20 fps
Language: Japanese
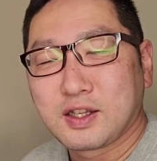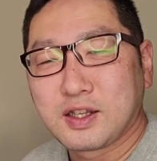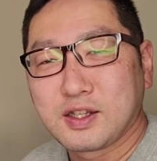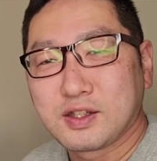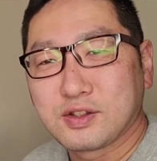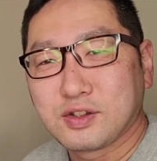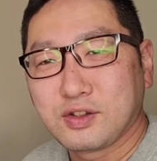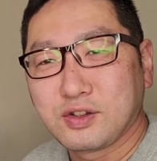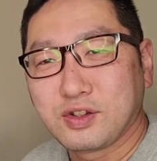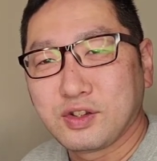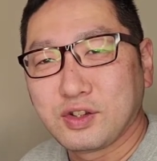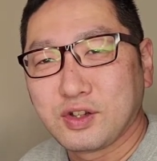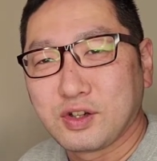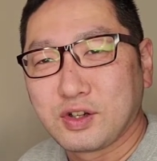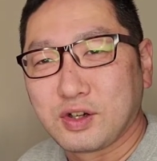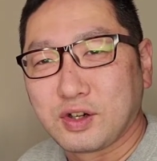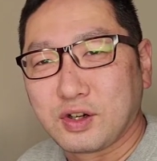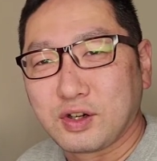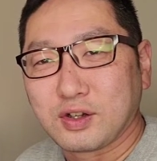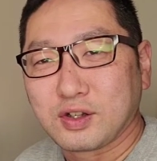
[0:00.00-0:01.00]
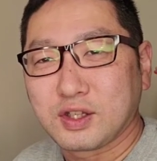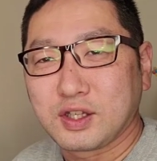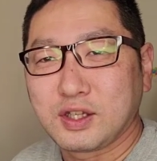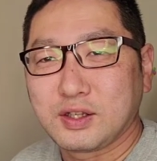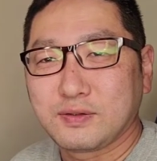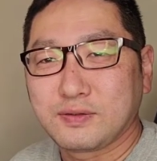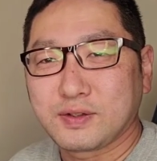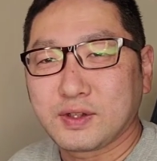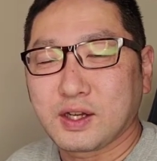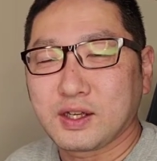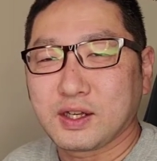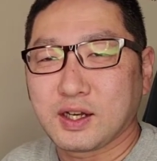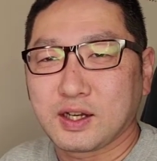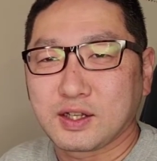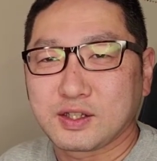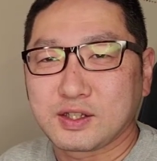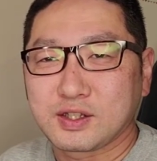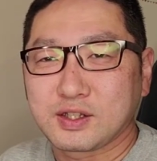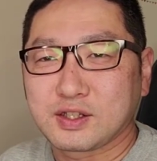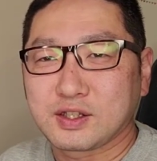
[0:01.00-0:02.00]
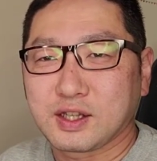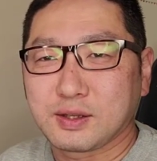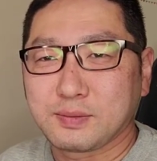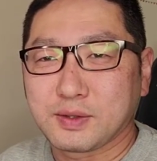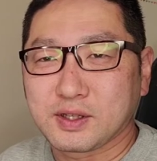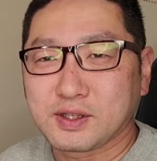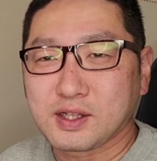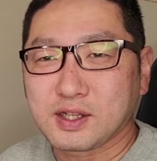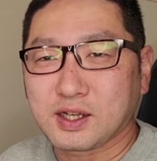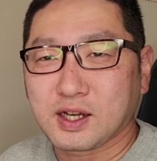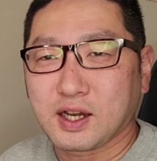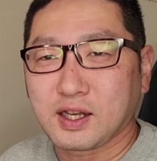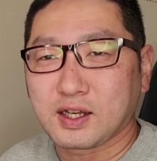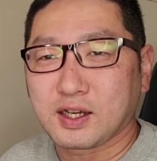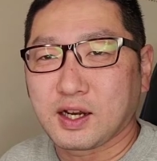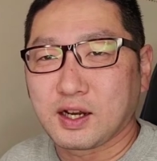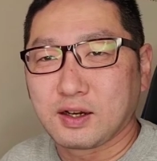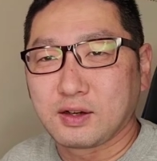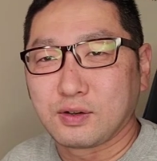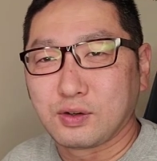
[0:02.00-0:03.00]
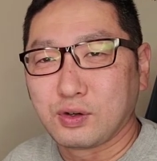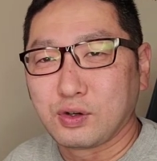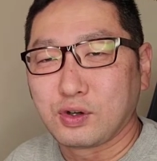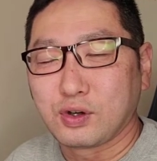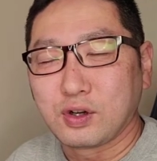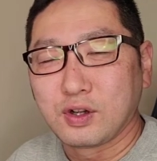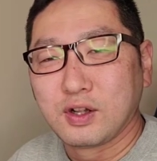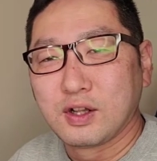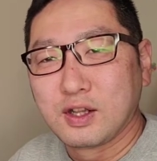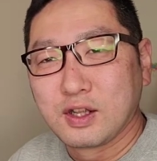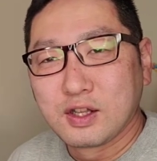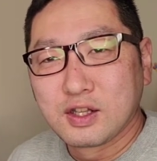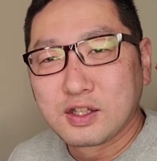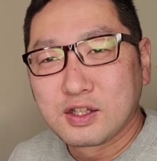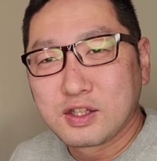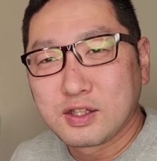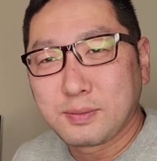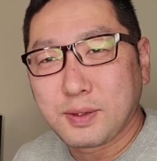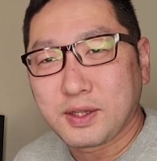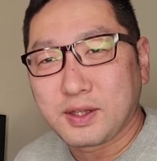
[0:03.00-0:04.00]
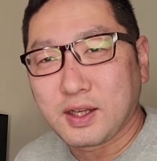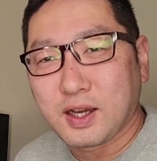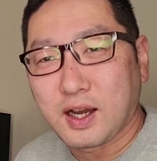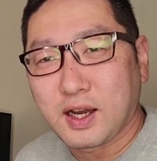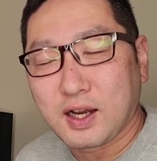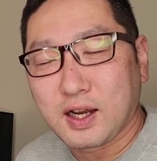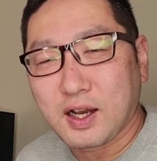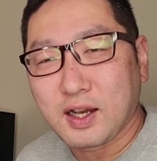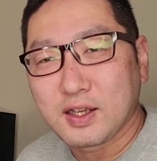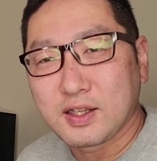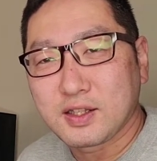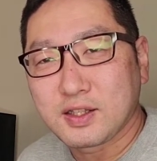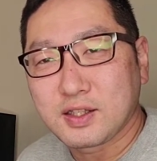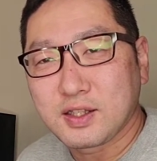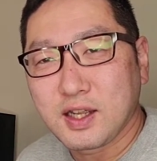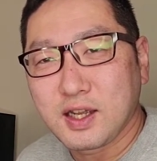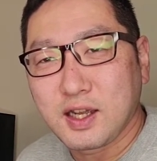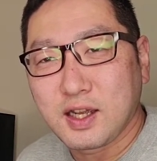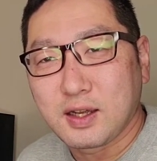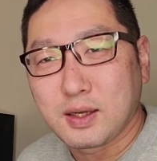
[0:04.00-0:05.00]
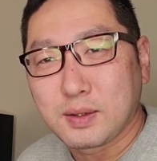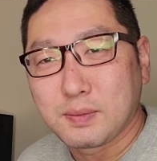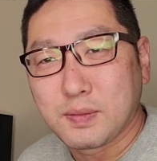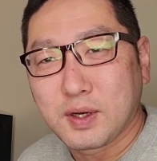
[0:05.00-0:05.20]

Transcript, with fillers: 既存のインフラやシステムや世界観を全て破壊して、